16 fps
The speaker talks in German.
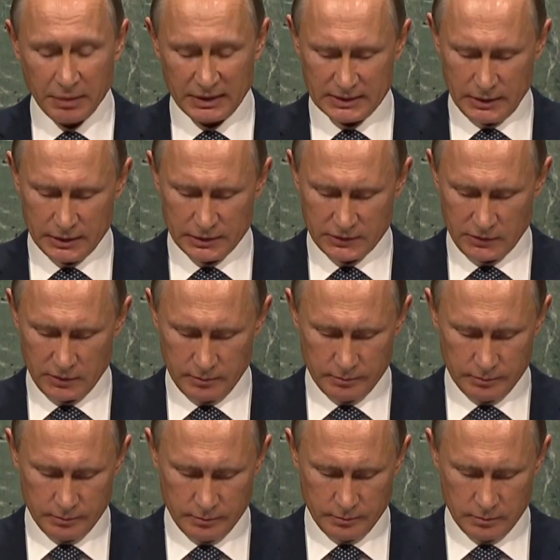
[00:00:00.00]
mehr zum
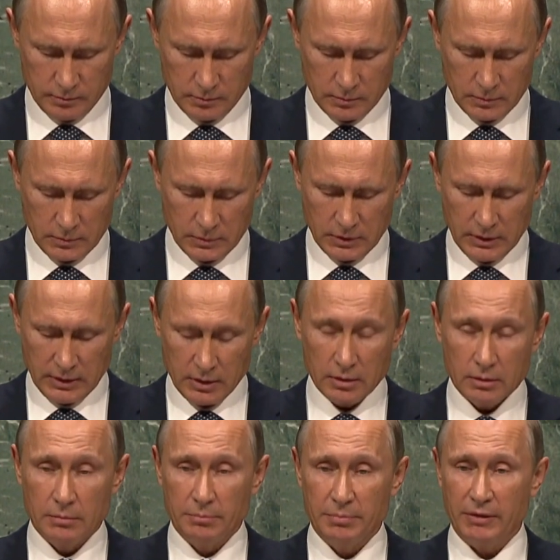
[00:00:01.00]
Rückschritt als zum
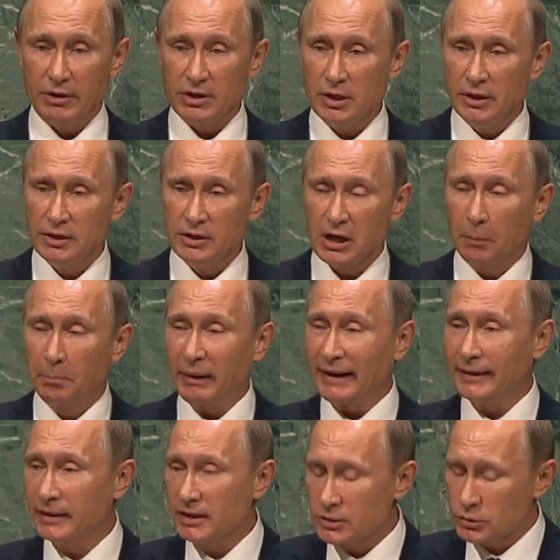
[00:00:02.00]
Fortschritt. Es
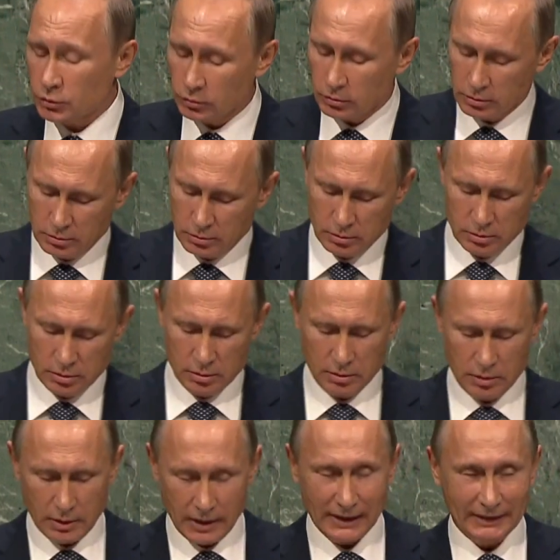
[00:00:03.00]
scheint dennoch,
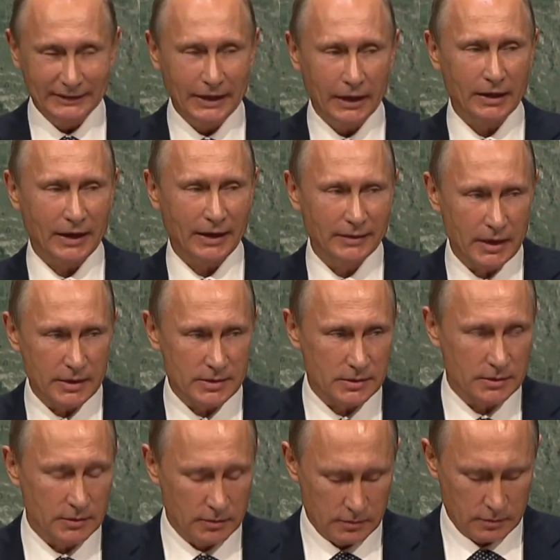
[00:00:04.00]
dass
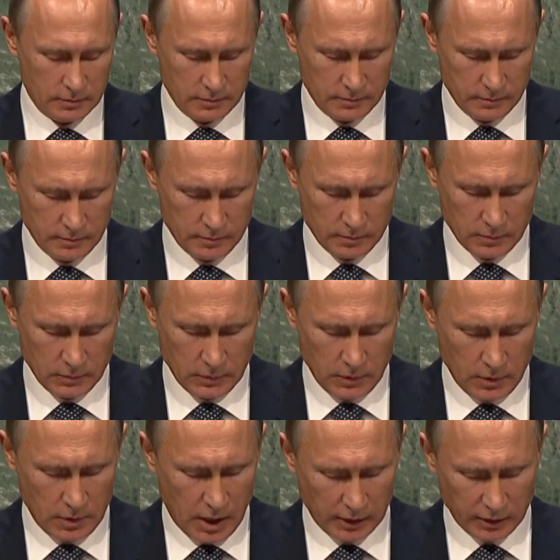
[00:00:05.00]
jeder, anstatt
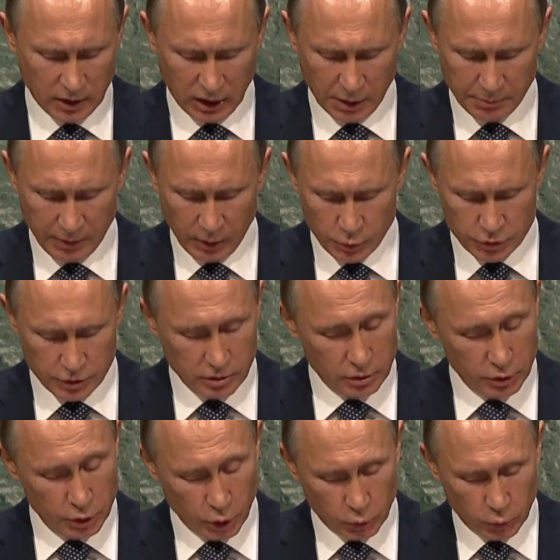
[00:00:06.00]
von den Fehlern der
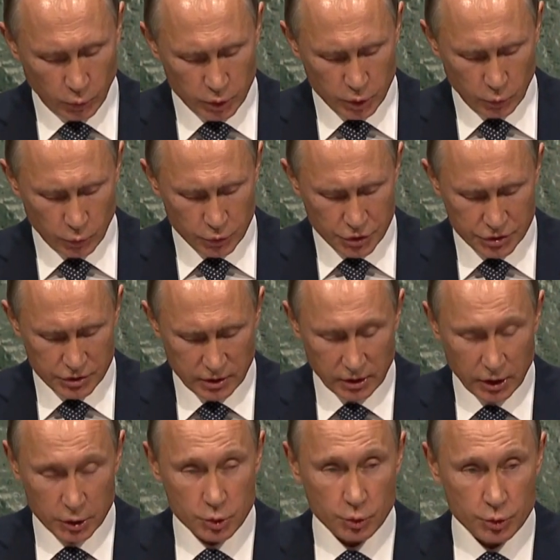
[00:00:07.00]
anderen zu lernen,
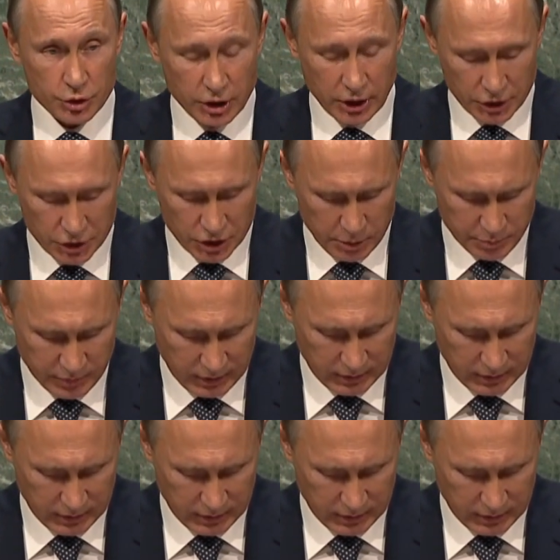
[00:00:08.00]
diese wiederholt.